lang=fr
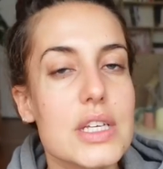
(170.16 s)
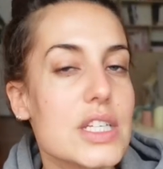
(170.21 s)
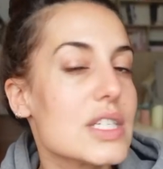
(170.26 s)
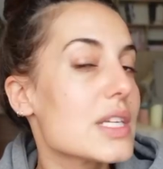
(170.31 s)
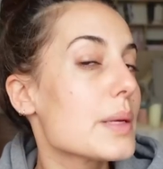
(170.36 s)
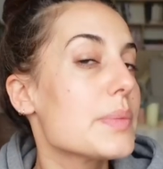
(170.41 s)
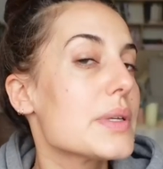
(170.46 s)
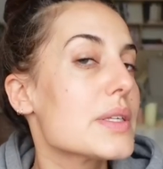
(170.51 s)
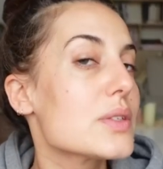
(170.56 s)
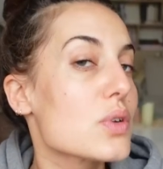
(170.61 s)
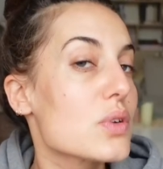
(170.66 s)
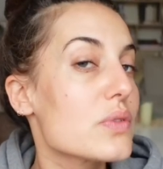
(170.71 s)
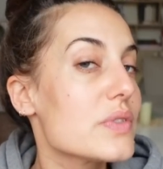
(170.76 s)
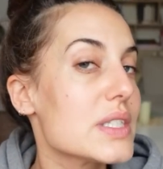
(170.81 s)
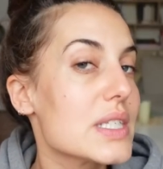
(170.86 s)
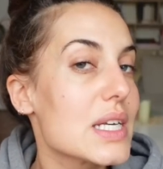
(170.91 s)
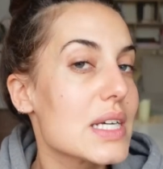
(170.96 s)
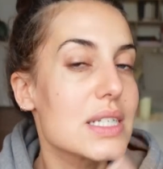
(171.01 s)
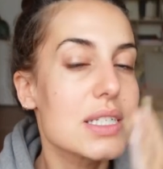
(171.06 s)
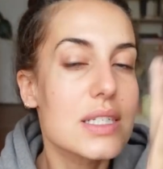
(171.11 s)
et j'applique sur le
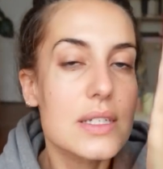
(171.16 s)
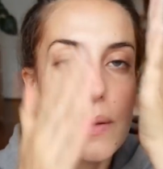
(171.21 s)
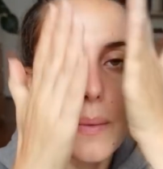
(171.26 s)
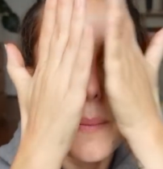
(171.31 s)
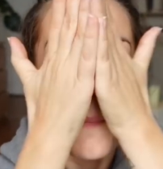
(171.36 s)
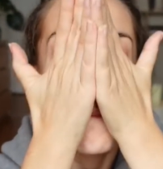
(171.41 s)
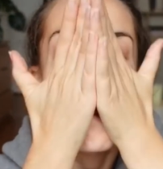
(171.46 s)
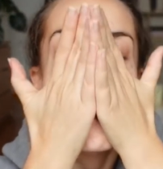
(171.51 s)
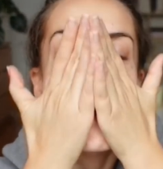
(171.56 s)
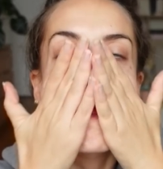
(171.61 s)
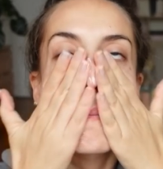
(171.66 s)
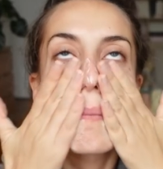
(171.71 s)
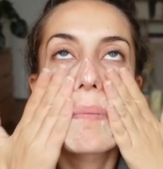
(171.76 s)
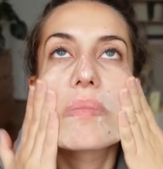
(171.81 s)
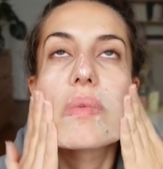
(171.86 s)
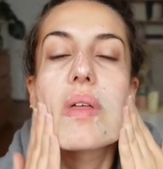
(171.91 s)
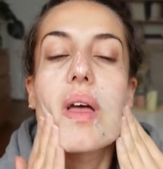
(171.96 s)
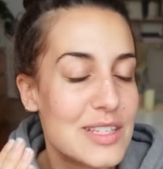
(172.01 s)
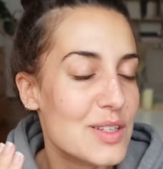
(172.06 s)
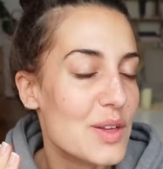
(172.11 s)
visage.
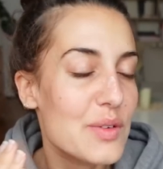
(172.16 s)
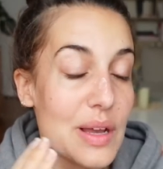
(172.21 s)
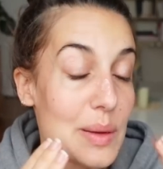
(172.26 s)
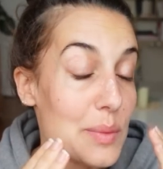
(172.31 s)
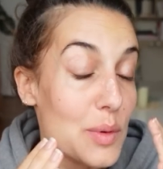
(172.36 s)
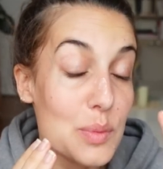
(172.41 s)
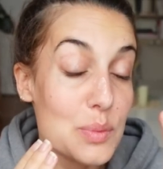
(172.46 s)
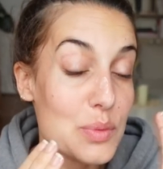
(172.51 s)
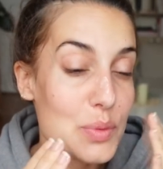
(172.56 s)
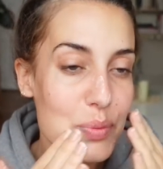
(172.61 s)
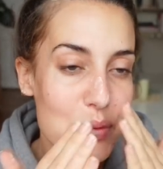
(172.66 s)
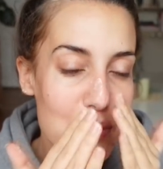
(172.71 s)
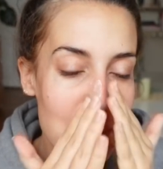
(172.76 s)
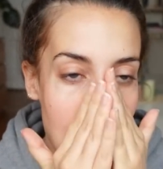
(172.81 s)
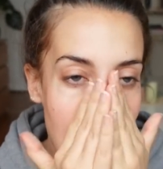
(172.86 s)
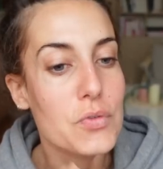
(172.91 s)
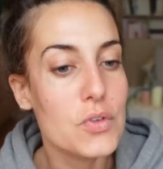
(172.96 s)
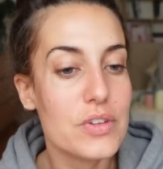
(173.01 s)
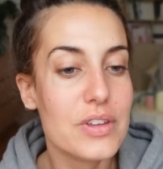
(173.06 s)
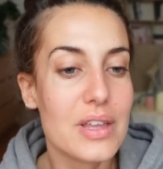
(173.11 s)
Elle sent vraiment le bonbon.
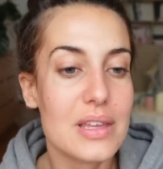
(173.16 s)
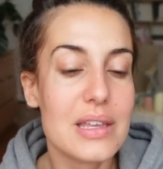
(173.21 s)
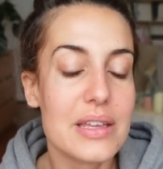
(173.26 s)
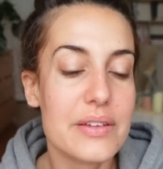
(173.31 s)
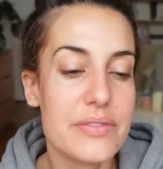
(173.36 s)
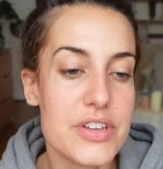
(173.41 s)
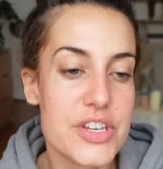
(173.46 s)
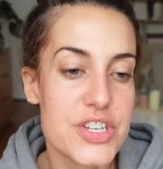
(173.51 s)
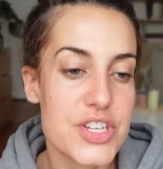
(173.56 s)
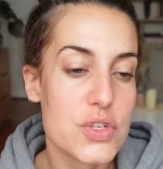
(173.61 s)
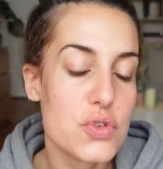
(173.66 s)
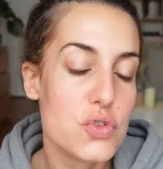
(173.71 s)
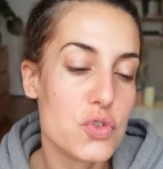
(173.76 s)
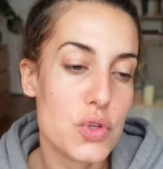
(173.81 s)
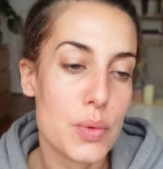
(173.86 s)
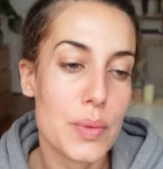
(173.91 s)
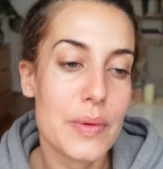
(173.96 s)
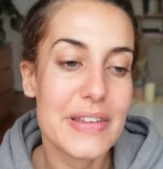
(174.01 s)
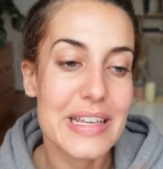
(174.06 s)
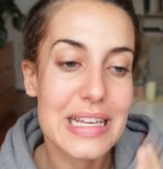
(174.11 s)
On est en train de réfléchir
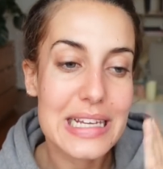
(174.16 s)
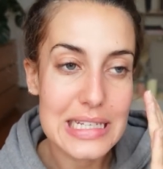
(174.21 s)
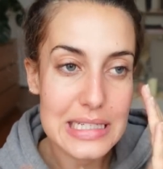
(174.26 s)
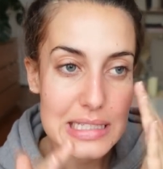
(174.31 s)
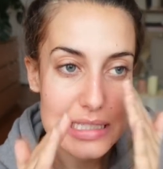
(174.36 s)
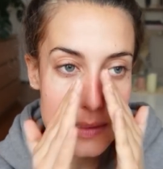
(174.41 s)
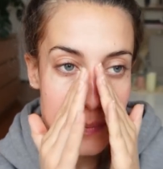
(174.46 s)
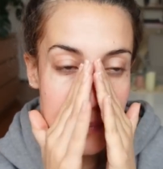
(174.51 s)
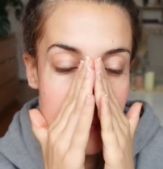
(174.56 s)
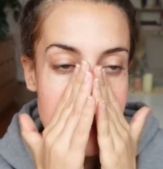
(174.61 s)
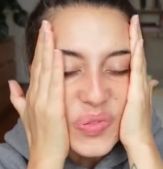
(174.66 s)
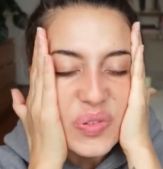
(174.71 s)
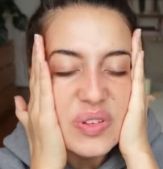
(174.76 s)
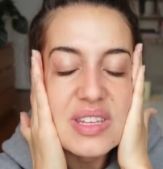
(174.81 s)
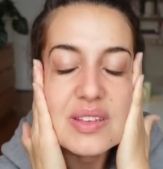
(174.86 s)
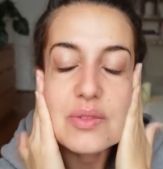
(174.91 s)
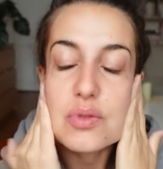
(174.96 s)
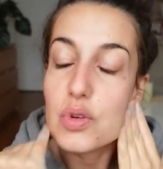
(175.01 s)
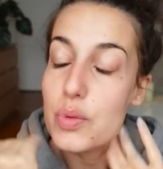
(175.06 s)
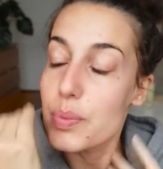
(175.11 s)
justement avec l'équipe pour
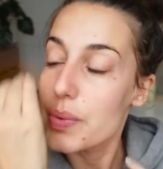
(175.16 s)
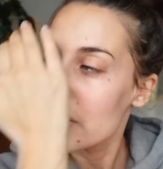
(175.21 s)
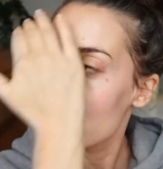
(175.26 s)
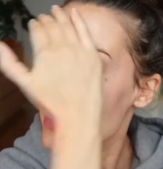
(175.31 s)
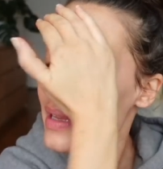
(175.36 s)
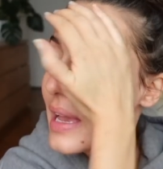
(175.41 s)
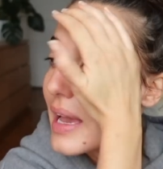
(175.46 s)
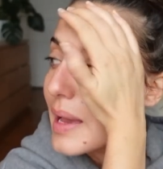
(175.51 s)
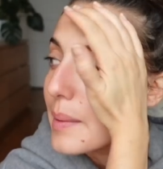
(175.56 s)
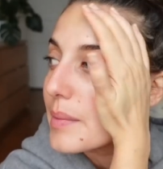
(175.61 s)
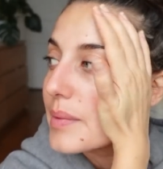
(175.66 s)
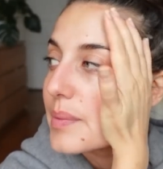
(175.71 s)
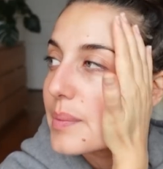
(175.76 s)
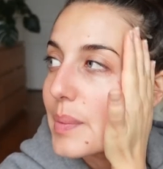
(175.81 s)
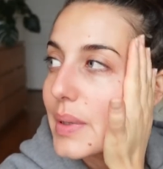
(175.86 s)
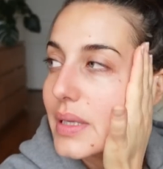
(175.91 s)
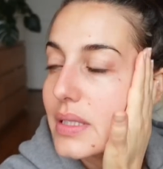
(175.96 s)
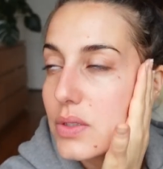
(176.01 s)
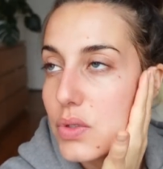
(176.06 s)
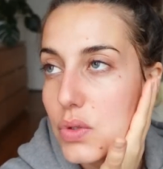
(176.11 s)
développer une crème.
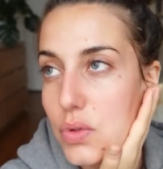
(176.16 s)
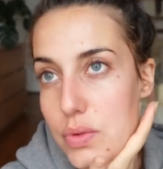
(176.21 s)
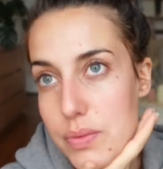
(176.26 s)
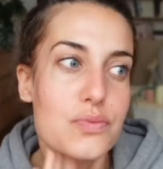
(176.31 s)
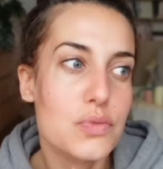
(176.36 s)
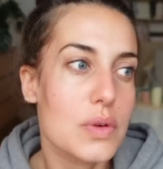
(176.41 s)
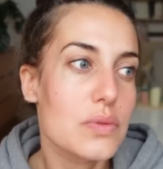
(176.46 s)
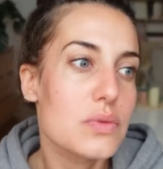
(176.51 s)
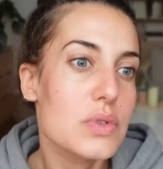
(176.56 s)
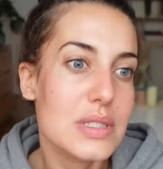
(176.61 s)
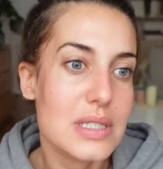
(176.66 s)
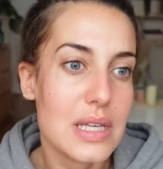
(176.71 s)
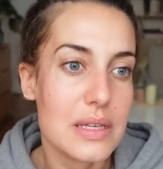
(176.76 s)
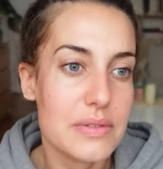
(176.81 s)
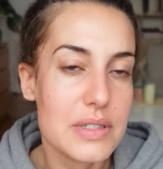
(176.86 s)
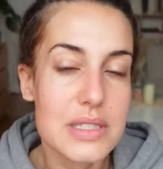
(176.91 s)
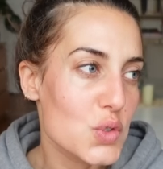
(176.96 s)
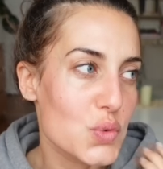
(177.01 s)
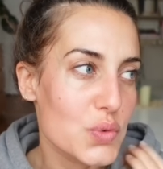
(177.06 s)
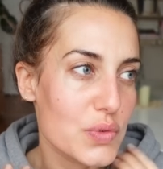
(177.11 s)
Parce que moi, vous le
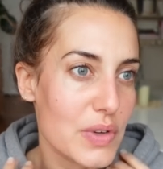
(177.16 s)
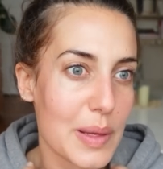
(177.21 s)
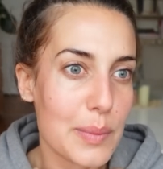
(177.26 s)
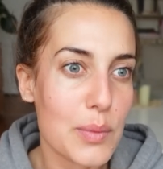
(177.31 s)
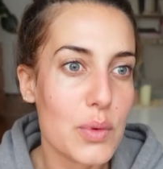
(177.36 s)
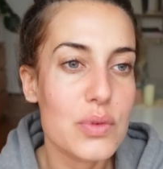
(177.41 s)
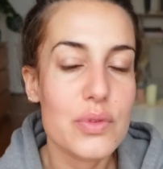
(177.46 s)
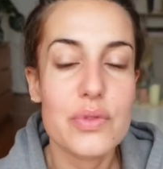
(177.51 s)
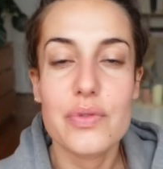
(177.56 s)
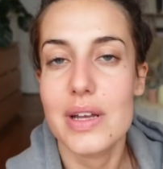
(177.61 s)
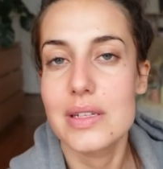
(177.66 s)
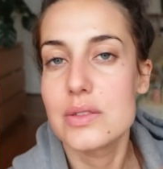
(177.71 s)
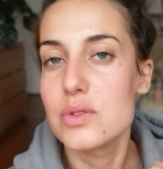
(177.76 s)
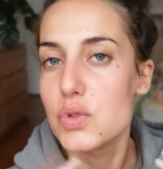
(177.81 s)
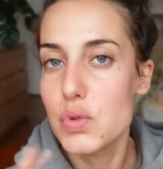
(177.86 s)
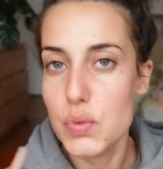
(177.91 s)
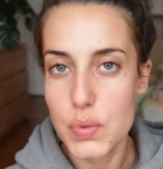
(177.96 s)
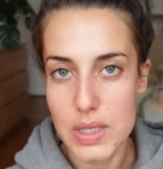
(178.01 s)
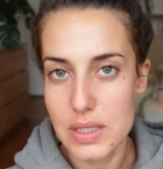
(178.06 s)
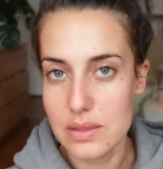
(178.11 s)
savez, je suis vraiment une fan
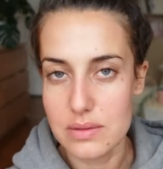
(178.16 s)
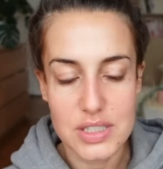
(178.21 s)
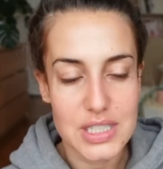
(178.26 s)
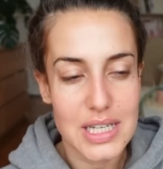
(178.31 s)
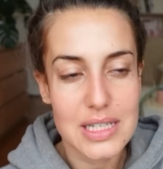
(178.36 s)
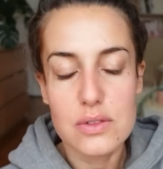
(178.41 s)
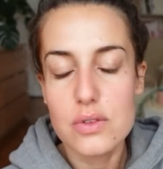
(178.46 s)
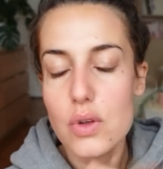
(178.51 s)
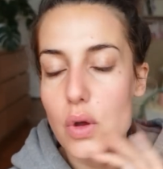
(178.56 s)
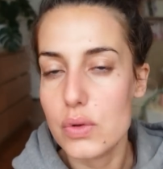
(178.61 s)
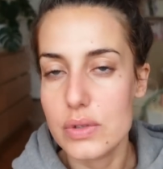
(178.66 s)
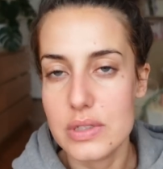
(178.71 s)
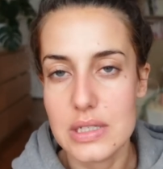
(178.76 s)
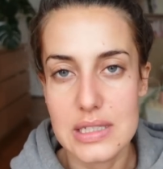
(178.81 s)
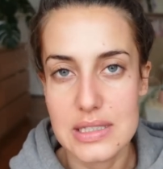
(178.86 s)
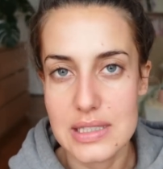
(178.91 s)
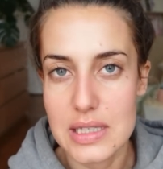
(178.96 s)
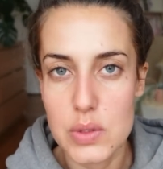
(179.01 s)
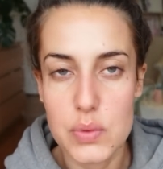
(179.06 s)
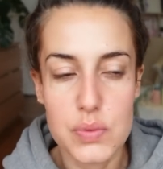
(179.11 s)
d'huile. J'adore
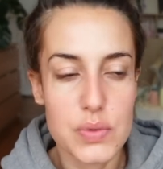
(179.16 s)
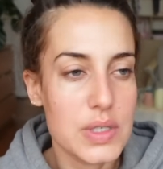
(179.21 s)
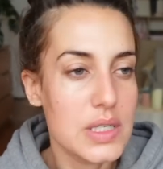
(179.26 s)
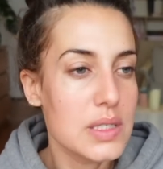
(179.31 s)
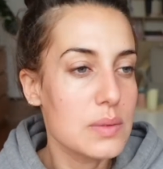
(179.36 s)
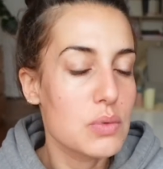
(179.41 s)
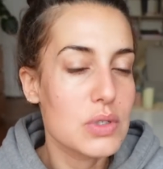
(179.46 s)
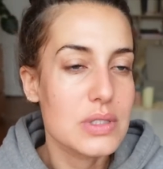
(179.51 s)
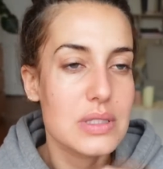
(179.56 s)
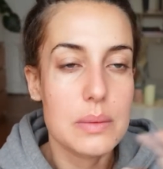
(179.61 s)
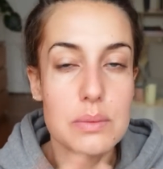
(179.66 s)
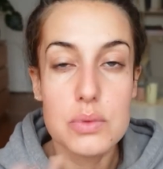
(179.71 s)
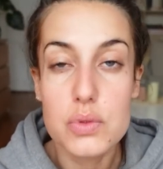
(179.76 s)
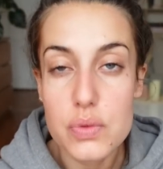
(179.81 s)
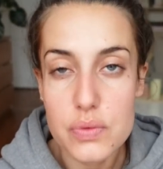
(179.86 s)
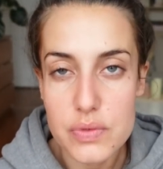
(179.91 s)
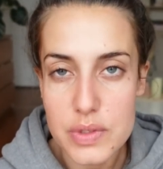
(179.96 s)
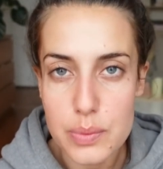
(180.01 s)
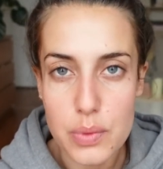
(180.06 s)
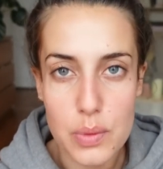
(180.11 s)
utiliser l'huile, moi ça me
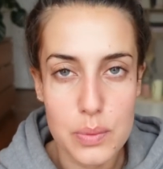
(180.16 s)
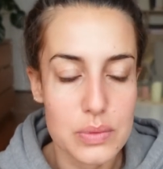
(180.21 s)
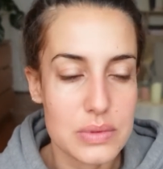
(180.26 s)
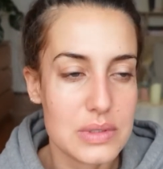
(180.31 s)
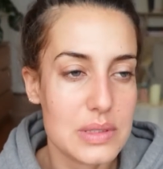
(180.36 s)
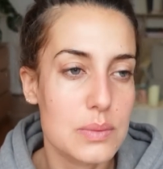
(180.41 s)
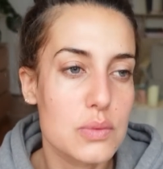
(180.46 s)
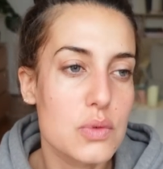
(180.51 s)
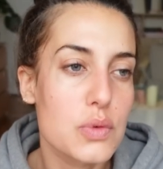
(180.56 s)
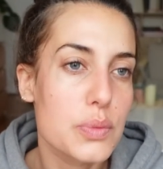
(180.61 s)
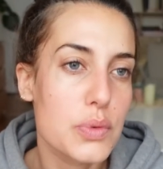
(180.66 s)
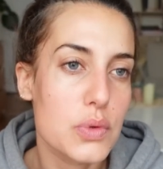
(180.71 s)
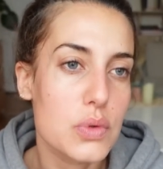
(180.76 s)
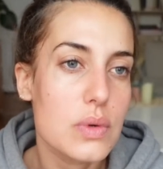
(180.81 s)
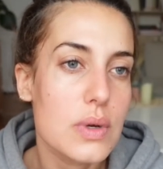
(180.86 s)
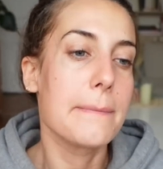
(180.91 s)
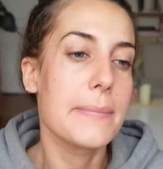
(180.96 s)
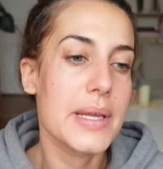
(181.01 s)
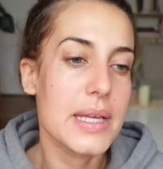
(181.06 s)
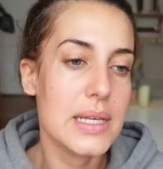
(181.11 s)
suffit pour mon type de
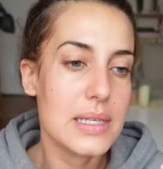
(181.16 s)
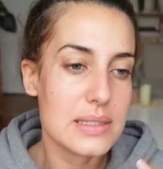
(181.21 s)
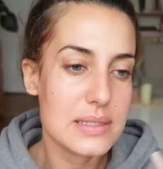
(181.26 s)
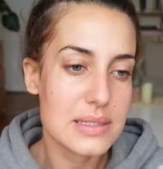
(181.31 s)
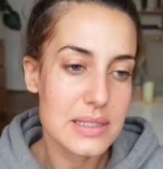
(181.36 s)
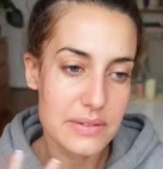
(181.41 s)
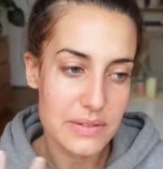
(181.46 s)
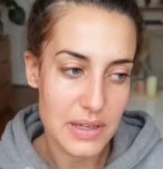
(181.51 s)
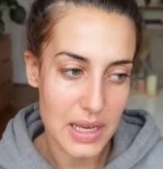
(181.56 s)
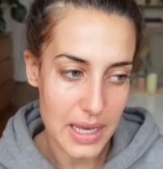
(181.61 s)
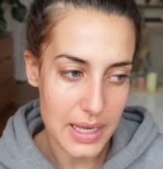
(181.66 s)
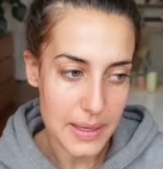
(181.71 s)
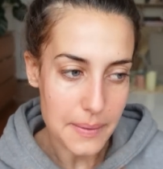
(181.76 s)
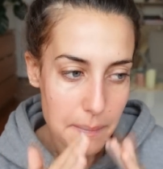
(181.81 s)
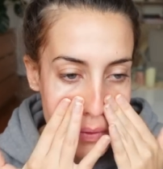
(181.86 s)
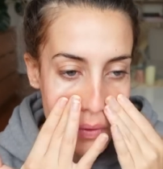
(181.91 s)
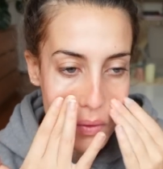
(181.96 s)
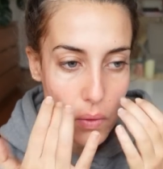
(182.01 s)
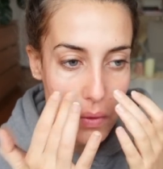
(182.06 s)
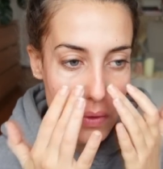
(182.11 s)
peau. Mais c'est
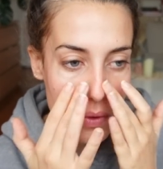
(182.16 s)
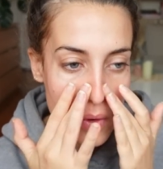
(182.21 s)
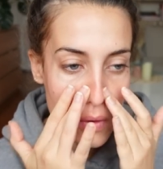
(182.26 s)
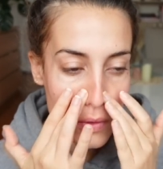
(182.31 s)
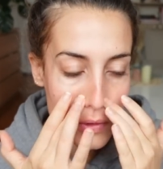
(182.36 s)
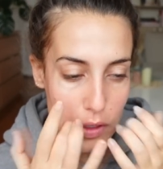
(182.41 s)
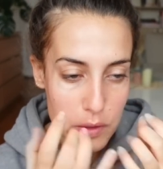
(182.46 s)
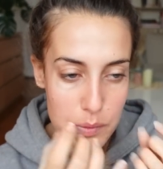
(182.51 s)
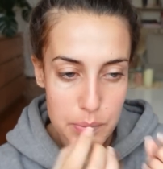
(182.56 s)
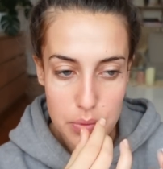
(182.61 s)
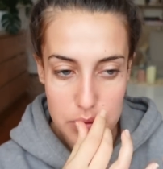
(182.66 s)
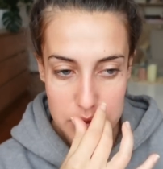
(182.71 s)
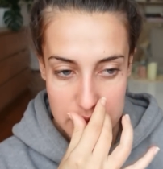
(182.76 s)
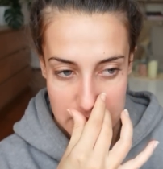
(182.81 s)
vrai que quand on a une peau